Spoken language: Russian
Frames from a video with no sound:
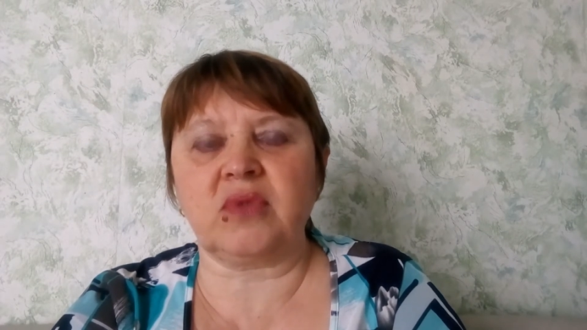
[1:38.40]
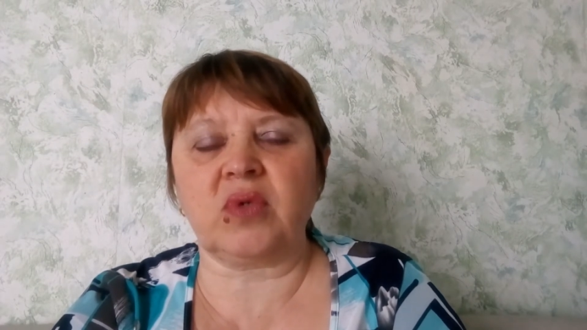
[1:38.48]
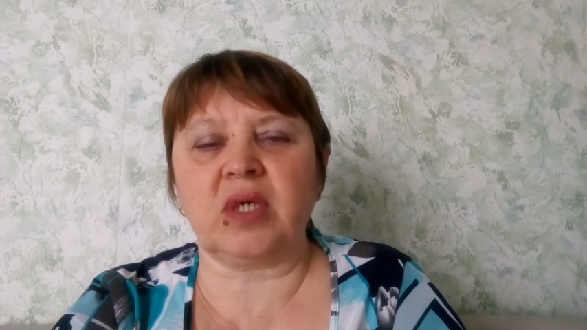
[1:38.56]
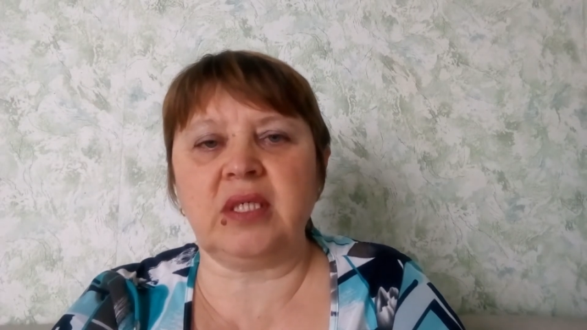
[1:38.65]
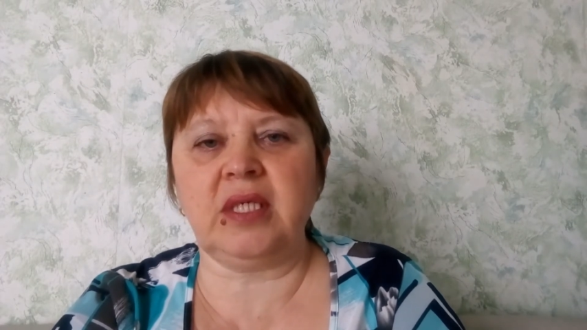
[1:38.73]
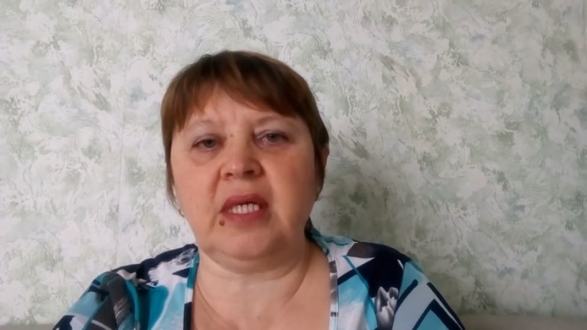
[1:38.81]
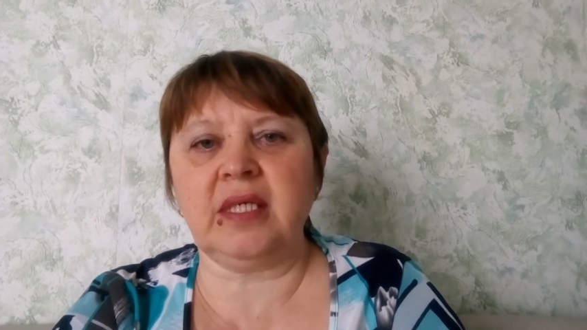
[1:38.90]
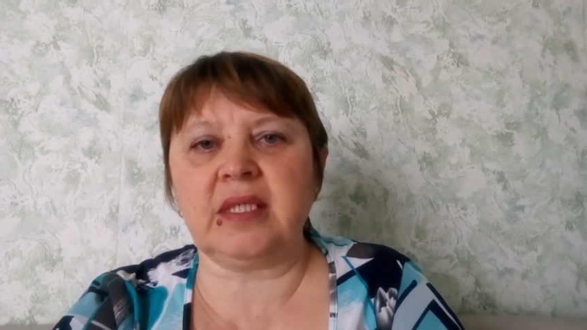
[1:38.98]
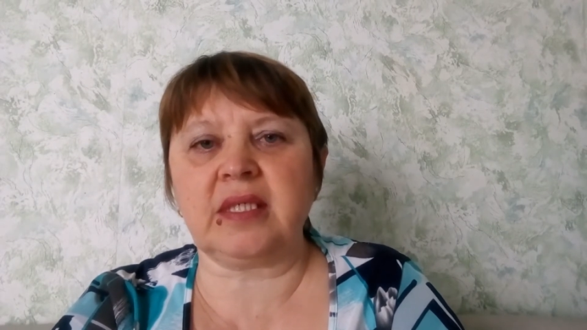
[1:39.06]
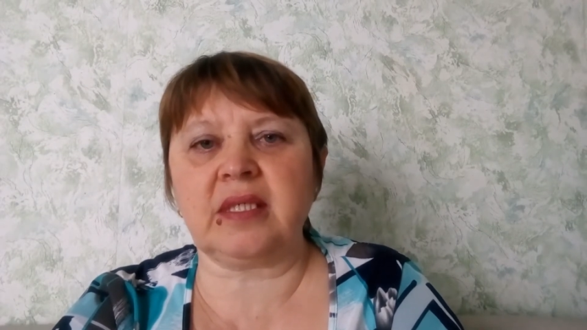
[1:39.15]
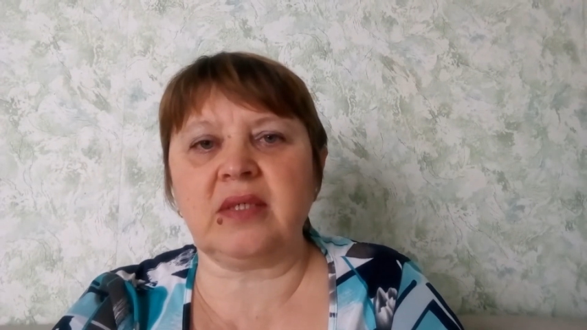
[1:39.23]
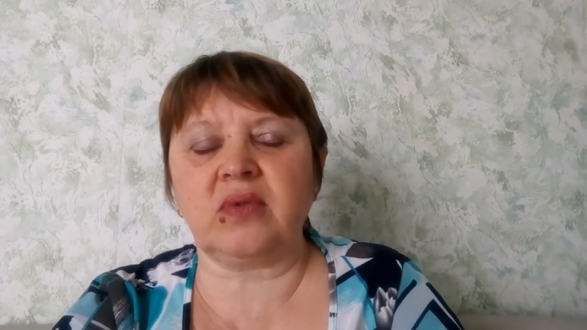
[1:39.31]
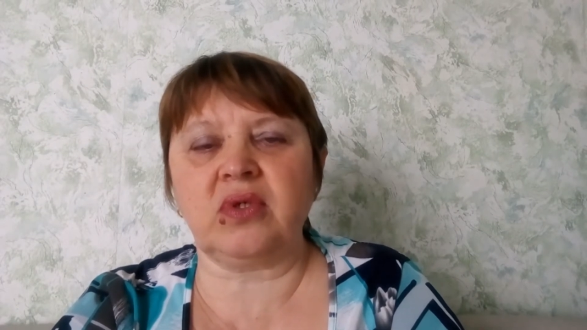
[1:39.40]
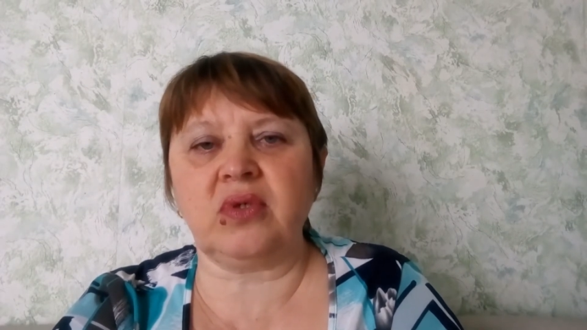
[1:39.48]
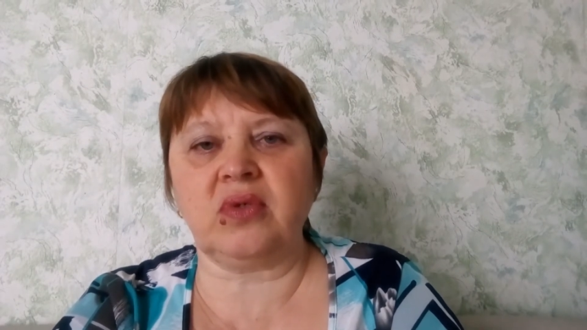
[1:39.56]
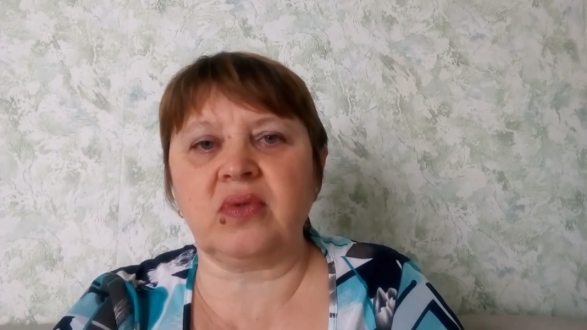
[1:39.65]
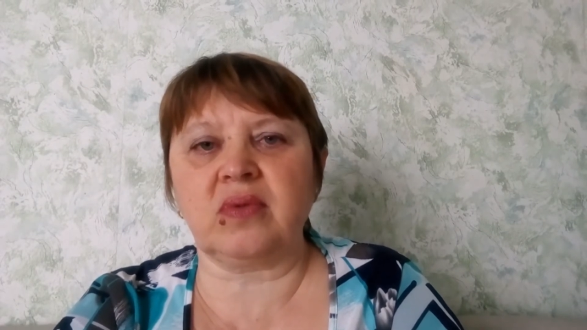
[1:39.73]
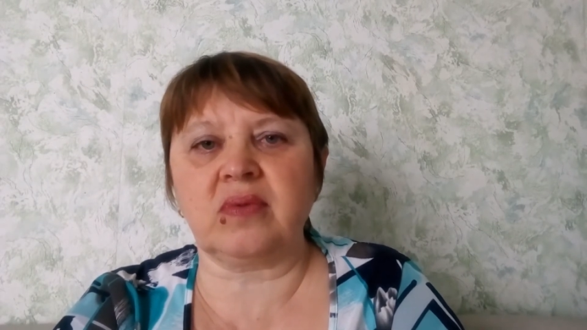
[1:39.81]
рукодельница, у
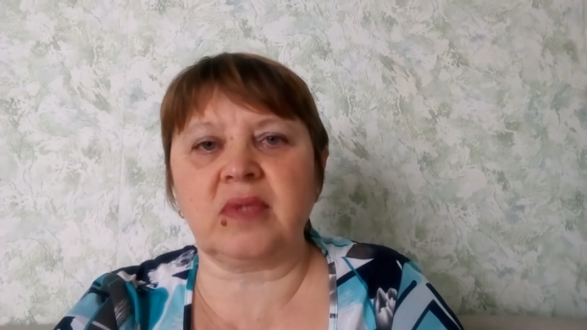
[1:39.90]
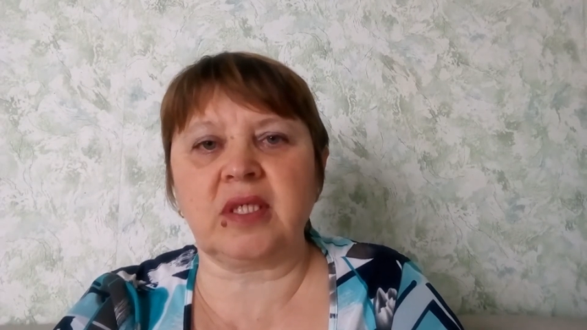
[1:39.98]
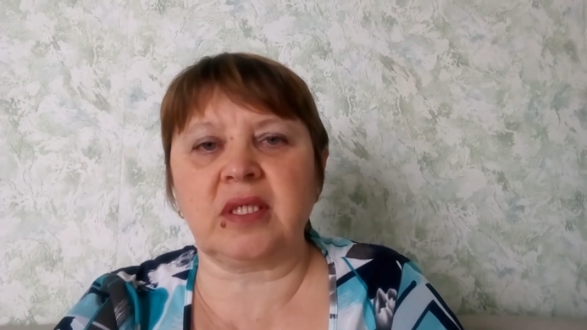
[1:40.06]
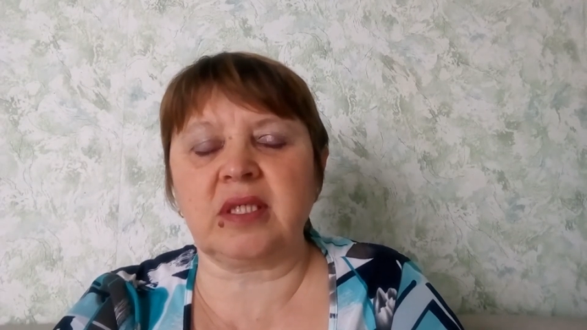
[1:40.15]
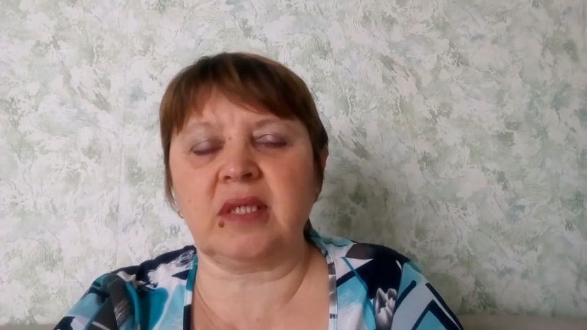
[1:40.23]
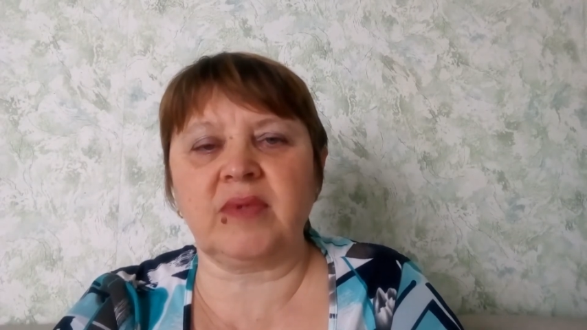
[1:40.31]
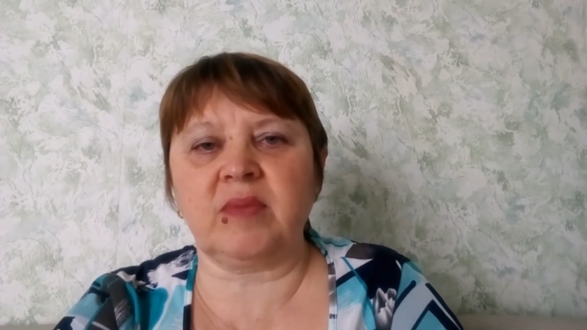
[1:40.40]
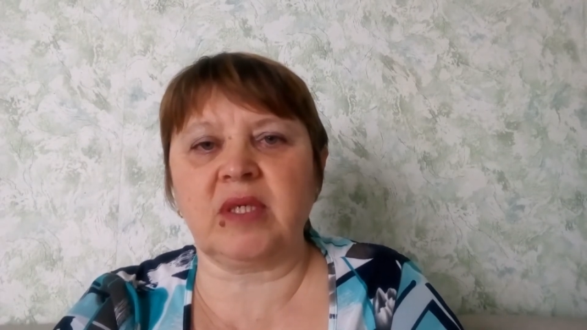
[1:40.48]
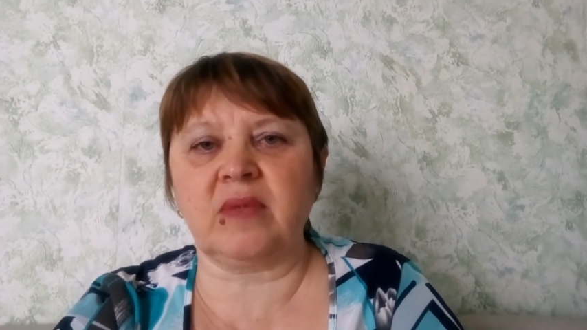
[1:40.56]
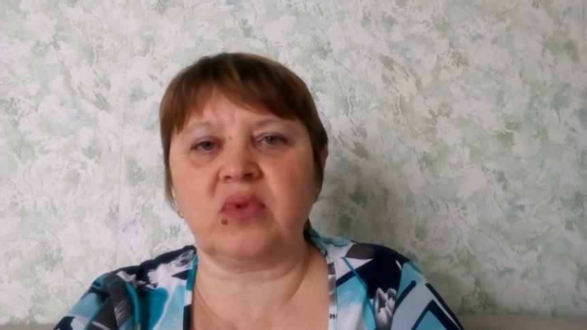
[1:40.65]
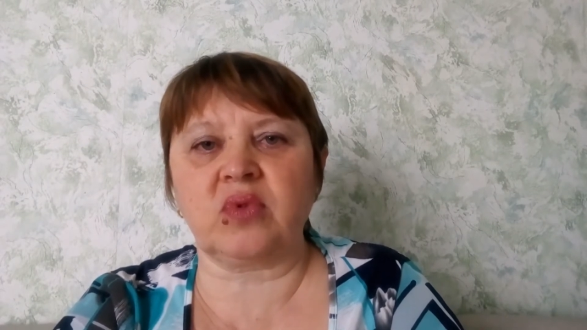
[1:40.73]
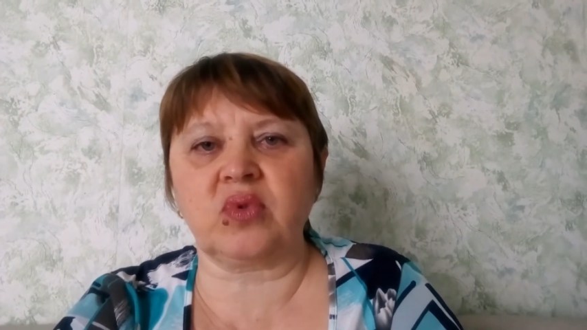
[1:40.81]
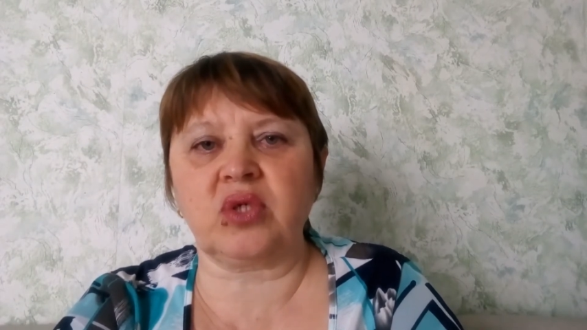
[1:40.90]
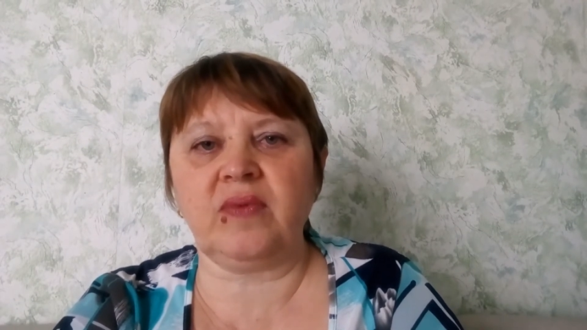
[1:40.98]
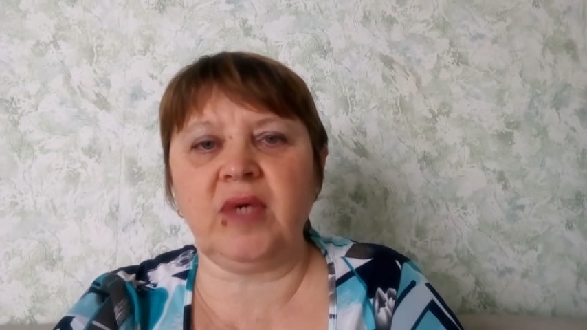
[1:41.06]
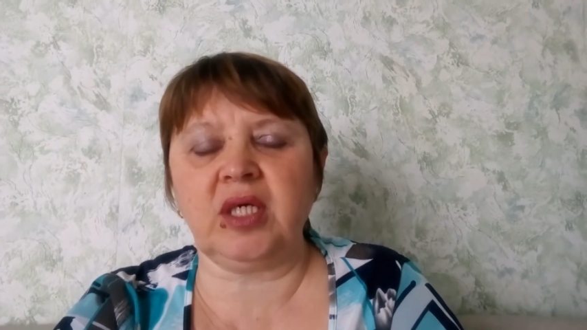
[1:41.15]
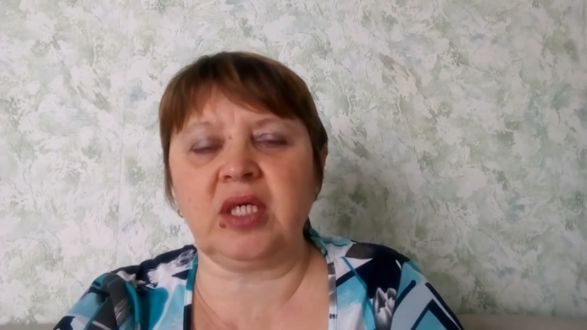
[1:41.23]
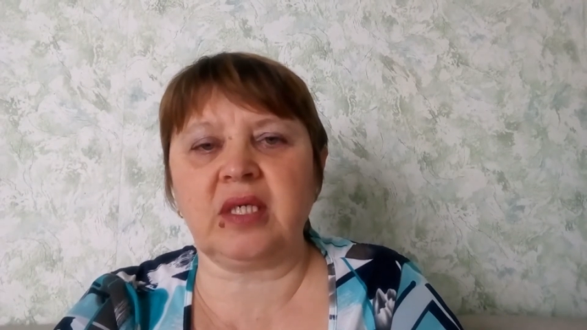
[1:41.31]
нее, она давным-давно тоже
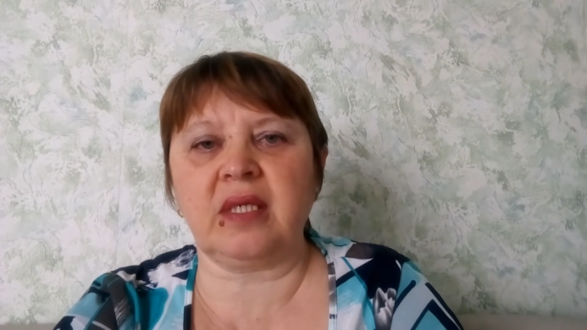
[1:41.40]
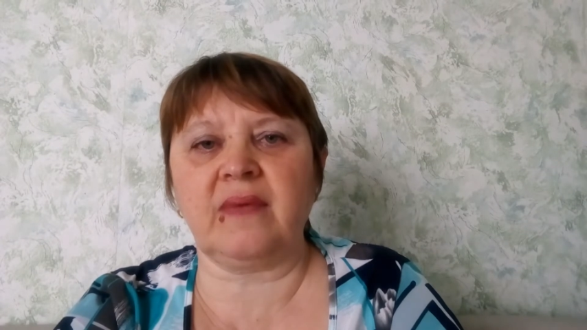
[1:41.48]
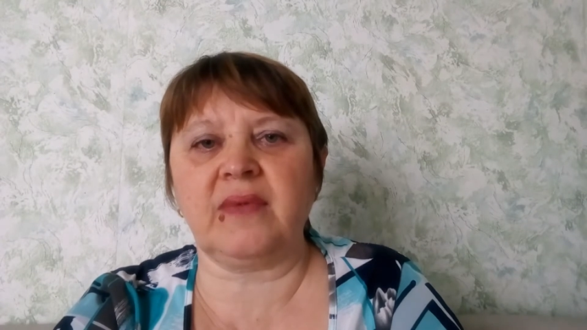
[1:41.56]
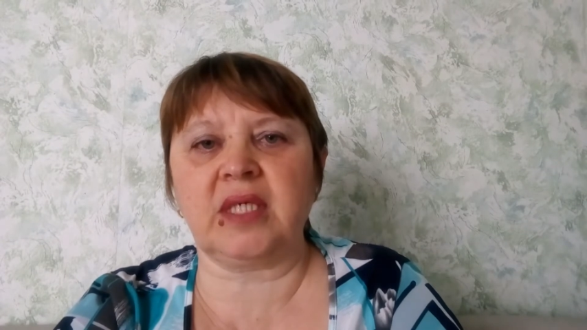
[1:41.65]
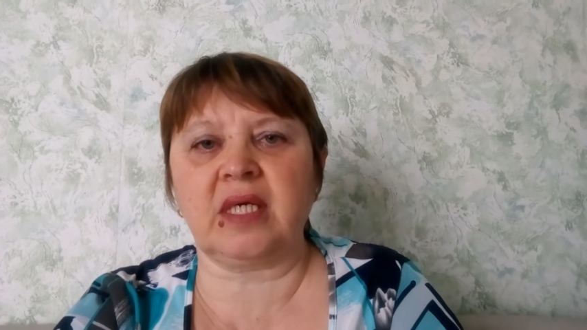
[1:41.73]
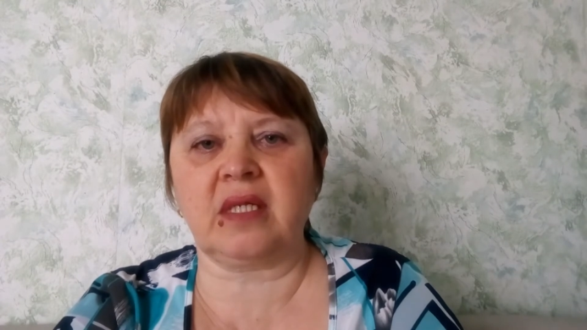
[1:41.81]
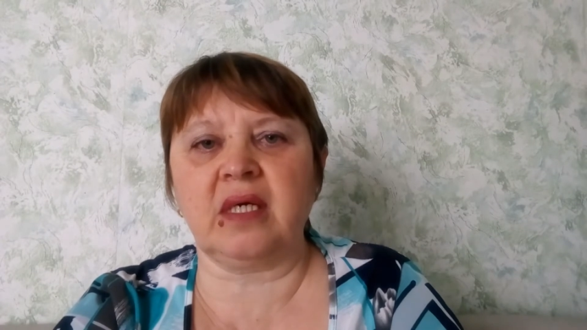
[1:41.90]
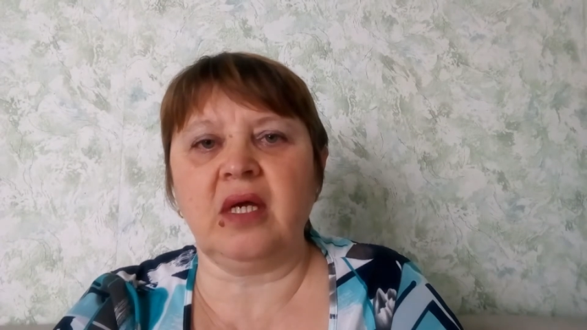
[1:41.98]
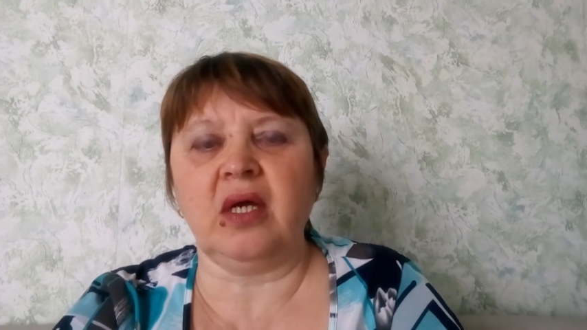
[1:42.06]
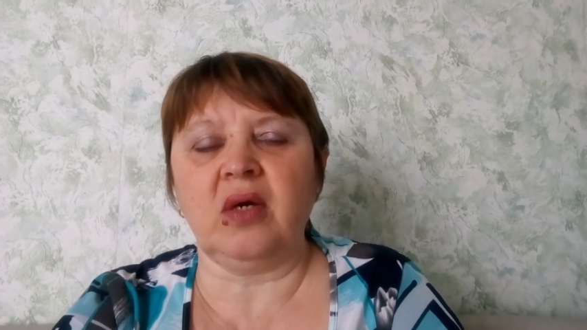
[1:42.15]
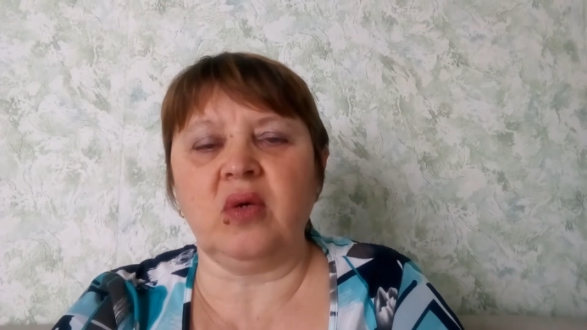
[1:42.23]
вяжет, она вязала